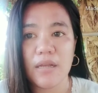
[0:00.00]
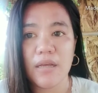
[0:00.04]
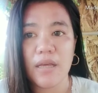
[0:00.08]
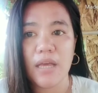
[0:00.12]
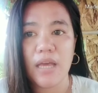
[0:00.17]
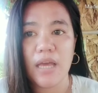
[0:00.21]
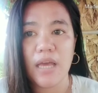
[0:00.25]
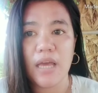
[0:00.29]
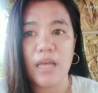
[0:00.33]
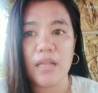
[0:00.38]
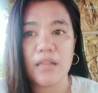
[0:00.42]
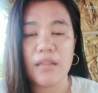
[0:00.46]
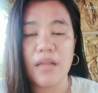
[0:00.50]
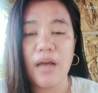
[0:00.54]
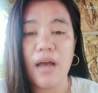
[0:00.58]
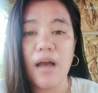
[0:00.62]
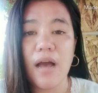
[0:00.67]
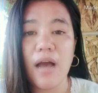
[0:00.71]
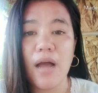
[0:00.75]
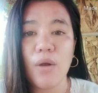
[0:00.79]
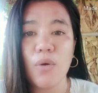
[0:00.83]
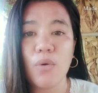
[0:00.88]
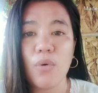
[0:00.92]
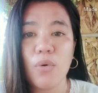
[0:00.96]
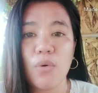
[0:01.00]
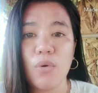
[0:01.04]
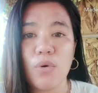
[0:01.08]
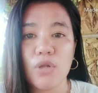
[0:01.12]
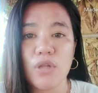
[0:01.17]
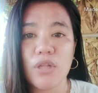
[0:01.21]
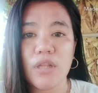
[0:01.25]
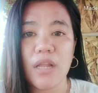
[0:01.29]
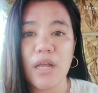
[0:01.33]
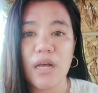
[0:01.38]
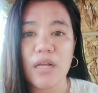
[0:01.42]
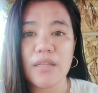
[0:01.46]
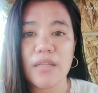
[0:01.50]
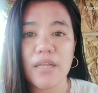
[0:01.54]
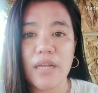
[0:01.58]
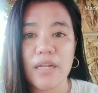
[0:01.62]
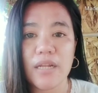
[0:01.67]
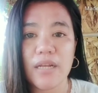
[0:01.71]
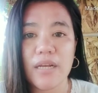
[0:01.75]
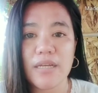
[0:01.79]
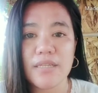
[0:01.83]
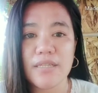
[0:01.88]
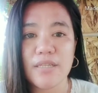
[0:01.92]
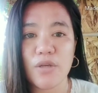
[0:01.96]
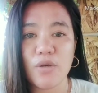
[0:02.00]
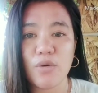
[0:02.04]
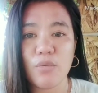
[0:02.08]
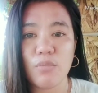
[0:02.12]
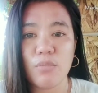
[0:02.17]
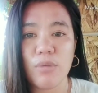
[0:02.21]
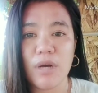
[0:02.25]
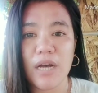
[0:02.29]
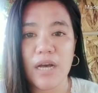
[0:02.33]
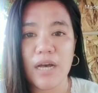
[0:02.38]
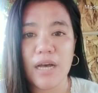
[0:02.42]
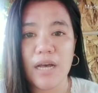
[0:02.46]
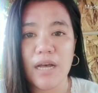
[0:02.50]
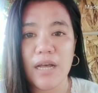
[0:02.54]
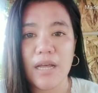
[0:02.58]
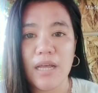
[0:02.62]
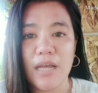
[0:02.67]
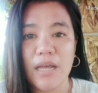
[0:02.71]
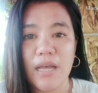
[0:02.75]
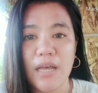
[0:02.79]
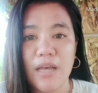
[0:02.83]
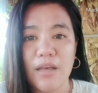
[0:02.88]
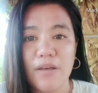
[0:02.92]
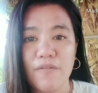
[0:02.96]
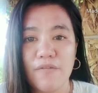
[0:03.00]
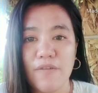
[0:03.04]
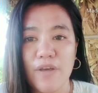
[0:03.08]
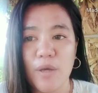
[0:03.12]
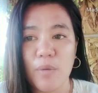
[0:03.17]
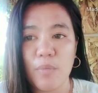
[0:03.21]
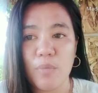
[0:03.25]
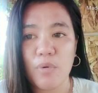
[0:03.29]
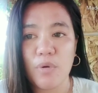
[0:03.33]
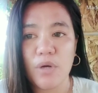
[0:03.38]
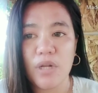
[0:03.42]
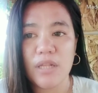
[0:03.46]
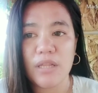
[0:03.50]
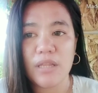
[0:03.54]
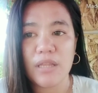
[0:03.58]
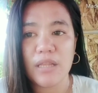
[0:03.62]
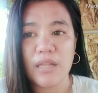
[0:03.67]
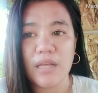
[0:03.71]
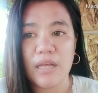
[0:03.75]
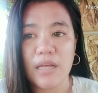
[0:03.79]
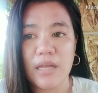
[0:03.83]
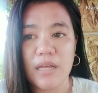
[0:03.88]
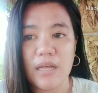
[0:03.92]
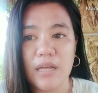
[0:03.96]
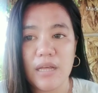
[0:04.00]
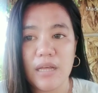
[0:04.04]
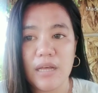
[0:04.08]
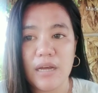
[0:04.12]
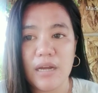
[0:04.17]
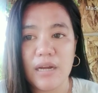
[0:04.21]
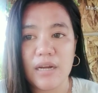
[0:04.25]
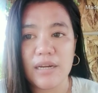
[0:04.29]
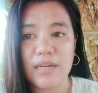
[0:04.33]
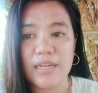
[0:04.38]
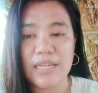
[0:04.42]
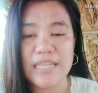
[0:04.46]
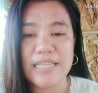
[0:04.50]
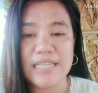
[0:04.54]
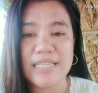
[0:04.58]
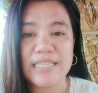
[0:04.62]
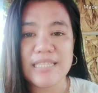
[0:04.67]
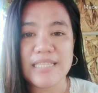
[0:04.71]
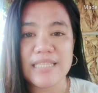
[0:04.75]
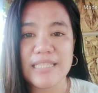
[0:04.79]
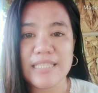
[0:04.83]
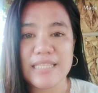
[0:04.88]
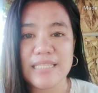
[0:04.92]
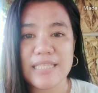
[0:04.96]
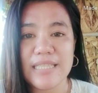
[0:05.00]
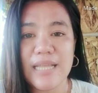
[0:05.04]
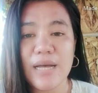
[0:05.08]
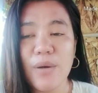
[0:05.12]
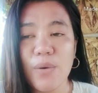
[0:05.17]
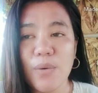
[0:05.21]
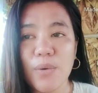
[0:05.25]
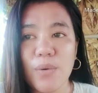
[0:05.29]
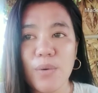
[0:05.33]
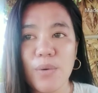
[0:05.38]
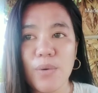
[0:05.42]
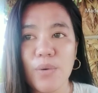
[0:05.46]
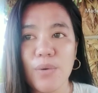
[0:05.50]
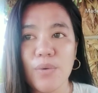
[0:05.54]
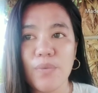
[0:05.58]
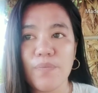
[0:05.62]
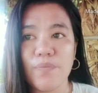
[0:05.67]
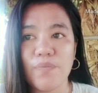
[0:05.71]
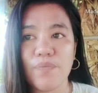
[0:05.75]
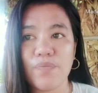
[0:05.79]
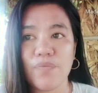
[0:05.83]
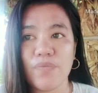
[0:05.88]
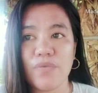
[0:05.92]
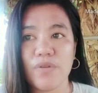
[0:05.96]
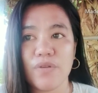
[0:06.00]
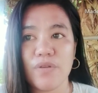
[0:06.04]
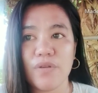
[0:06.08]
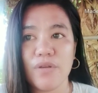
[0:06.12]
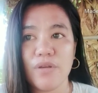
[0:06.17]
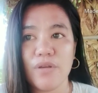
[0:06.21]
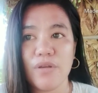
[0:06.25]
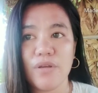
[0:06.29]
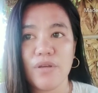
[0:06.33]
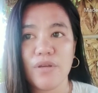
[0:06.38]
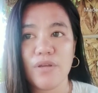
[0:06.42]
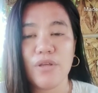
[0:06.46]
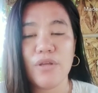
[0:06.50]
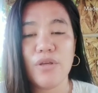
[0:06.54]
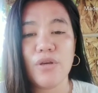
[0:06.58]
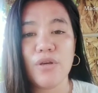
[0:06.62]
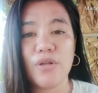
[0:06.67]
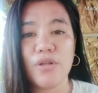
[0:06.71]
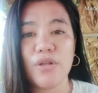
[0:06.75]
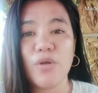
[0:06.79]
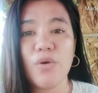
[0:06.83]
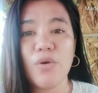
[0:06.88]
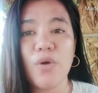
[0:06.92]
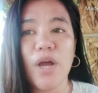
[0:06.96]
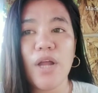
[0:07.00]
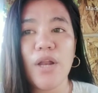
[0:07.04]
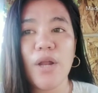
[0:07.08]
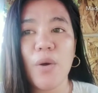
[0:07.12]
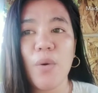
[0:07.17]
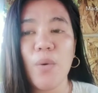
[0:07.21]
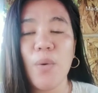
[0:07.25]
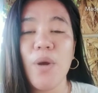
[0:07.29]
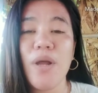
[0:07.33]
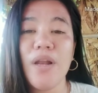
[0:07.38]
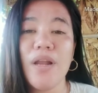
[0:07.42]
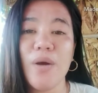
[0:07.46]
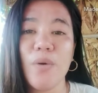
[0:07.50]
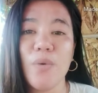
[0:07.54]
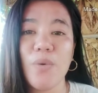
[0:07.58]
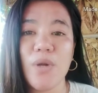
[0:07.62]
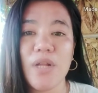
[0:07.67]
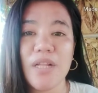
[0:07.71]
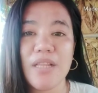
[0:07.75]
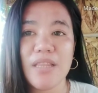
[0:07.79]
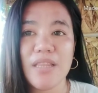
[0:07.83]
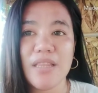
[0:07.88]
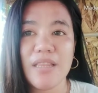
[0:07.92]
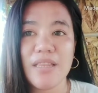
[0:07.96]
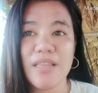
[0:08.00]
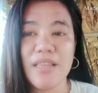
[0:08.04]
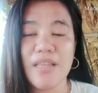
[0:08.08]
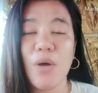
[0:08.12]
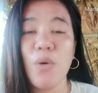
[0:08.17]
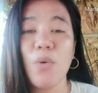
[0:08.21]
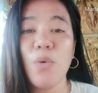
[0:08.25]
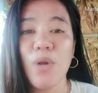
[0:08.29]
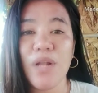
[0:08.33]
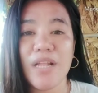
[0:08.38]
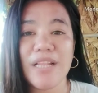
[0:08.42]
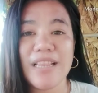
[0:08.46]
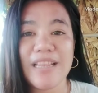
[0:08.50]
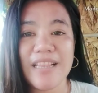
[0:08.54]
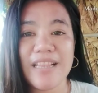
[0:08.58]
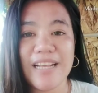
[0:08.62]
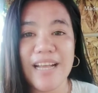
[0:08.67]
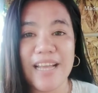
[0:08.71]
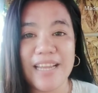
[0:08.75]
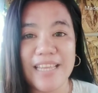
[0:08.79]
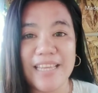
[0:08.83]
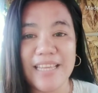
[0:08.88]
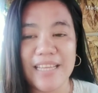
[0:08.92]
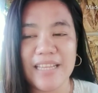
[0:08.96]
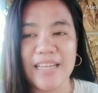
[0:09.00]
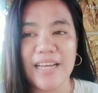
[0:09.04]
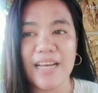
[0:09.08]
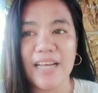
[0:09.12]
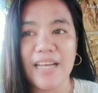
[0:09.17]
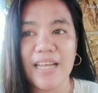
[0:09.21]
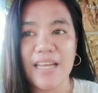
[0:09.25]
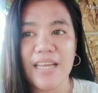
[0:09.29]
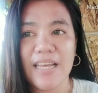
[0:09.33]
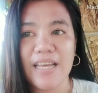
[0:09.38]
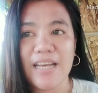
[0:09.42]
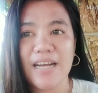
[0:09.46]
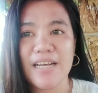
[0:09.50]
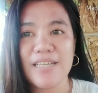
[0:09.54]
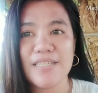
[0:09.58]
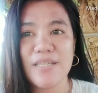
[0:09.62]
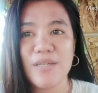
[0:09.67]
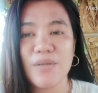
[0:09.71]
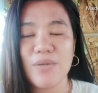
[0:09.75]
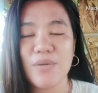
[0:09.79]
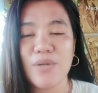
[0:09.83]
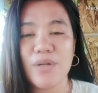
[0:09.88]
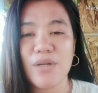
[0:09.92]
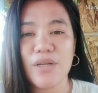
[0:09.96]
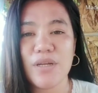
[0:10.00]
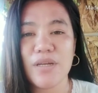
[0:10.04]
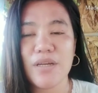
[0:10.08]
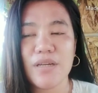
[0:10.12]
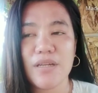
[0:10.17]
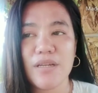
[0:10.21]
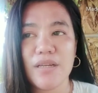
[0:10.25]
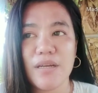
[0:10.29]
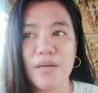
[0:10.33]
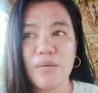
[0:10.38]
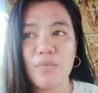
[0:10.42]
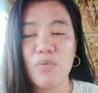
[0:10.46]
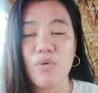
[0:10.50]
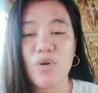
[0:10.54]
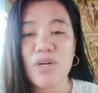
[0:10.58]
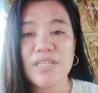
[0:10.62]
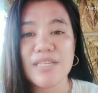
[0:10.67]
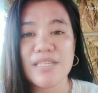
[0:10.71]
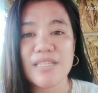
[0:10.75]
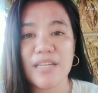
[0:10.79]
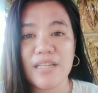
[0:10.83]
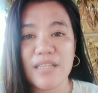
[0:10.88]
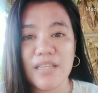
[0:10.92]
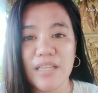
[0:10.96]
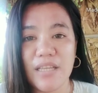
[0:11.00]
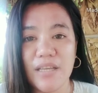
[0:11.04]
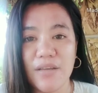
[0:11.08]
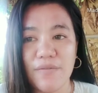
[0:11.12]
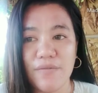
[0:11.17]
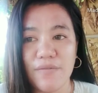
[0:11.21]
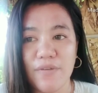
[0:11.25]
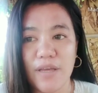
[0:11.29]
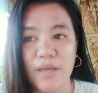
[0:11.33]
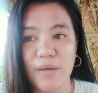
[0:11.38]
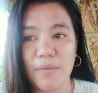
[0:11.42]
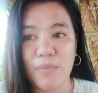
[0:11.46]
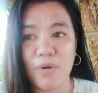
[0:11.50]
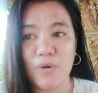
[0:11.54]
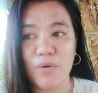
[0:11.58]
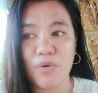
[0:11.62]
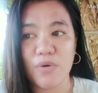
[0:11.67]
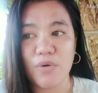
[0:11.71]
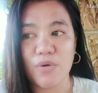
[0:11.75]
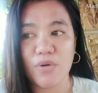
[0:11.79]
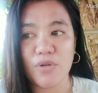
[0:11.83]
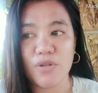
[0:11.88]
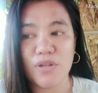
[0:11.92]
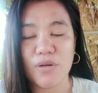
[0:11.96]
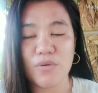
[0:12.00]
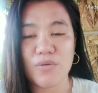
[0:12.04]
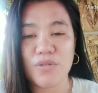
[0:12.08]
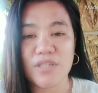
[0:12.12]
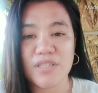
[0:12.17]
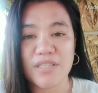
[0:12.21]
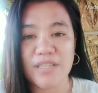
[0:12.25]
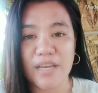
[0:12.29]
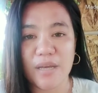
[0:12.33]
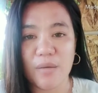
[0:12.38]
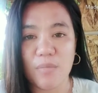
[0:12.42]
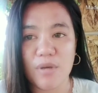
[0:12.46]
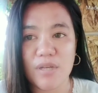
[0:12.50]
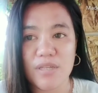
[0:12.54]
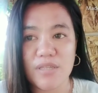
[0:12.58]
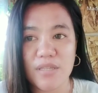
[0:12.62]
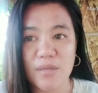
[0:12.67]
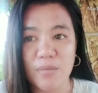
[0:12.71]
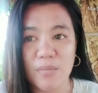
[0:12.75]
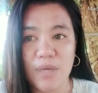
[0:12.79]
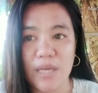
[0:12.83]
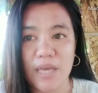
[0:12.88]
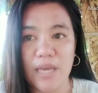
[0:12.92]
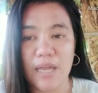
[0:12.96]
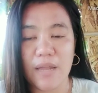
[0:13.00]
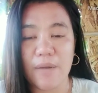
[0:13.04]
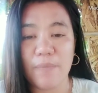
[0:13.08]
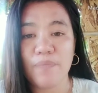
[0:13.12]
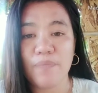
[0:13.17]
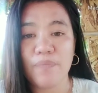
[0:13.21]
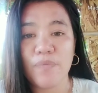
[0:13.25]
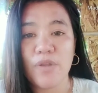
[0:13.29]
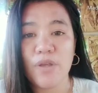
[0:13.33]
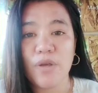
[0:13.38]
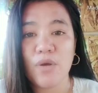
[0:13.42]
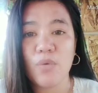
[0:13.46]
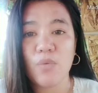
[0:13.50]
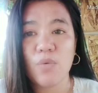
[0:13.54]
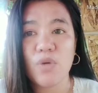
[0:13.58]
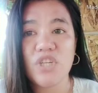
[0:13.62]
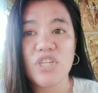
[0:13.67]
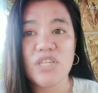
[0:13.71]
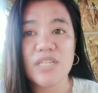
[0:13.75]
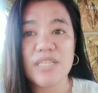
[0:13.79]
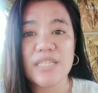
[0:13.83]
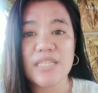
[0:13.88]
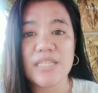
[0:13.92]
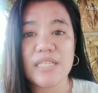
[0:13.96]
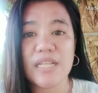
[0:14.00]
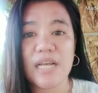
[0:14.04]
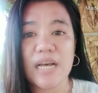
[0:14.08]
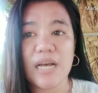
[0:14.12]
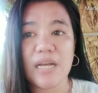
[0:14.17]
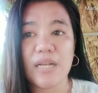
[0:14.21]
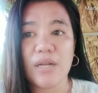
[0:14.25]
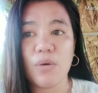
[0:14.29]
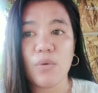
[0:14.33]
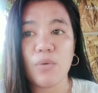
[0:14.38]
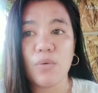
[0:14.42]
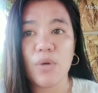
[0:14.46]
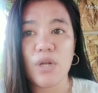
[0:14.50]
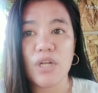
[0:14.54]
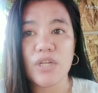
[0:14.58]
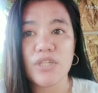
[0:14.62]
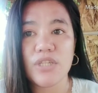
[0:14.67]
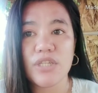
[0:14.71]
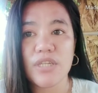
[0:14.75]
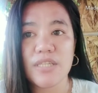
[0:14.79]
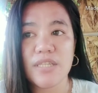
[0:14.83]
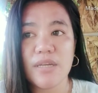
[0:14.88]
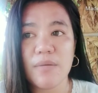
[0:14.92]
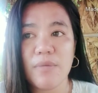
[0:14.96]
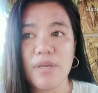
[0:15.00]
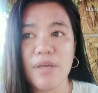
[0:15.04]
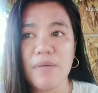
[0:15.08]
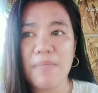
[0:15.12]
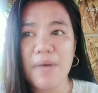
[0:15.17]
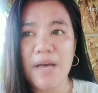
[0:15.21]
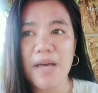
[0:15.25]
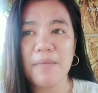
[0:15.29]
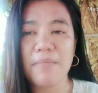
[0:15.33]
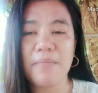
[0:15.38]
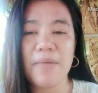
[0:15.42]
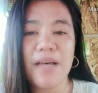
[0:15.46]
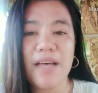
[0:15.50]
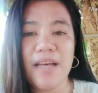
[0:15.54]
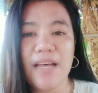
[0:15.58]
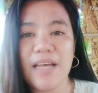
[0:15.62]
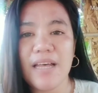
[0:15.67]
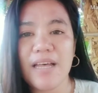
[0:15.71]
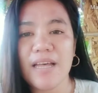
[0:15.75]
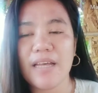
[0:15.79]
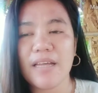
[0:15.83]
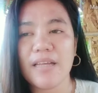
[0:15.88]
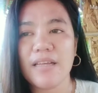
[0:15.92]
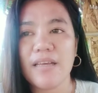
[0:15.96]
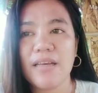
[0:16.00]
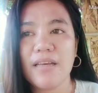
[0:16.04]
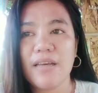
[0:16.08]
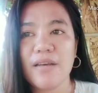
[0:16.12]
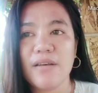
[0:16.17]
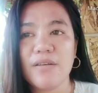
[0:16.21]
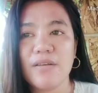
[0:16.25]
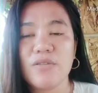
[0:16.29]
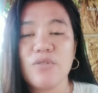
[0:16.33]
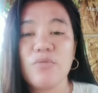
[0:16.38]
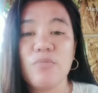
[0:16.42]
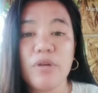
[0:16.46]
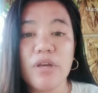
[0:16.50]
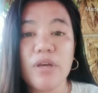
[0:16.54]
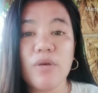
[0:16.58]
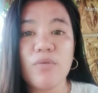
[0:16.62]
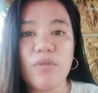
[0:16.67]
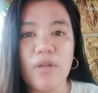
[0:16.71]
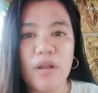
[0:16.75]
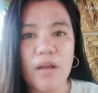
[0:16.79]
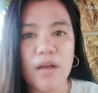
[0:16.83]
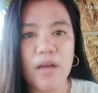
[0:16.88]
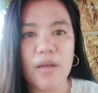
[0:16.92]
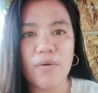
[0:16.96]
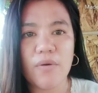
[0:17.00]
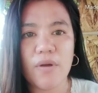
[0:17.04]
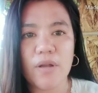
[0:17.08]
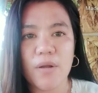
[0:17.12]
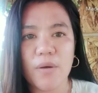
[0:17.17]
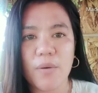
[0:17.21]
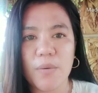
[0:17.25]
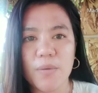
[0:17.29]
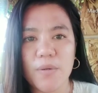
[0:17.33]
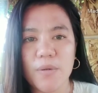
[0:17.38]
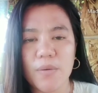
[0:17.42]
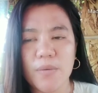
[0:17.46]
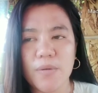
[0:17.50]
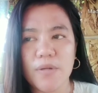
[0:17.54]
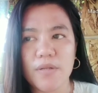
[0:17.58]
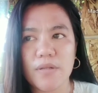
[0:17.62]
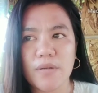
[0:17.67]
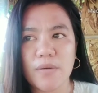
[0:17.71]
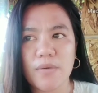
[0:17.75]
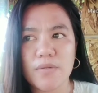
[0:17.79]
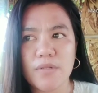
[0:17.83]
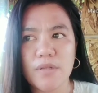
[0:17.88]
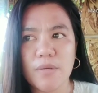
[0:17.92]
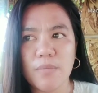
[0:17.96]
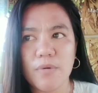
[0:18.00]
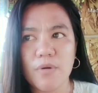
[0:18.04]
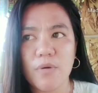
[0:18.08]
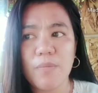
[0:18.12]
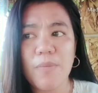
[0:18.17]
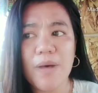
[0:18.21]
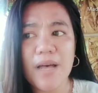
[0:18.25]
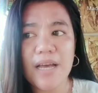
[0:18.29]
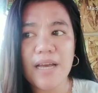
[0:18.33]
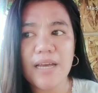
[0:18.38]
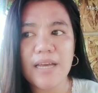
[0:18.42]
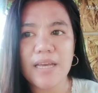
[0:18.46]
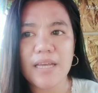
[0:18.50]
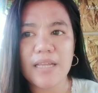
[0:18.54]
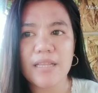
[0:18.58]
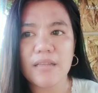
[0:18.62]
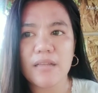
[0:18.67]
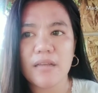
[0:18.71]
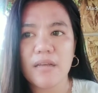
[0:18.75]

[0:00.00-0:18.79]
and nakakalungkot lang din kasi yung mga favorite na artista ko, yun, yung anak ko nga nagulat, nagulat kanina kasi nung nag, nagbukas ng TV, manonood daw siya sa ABS-CBN, which is na nagulat siya. Sabi niya, Mama! Sumigaw talaga yung anak ko, nagulat ako. Sabi ko, bakit?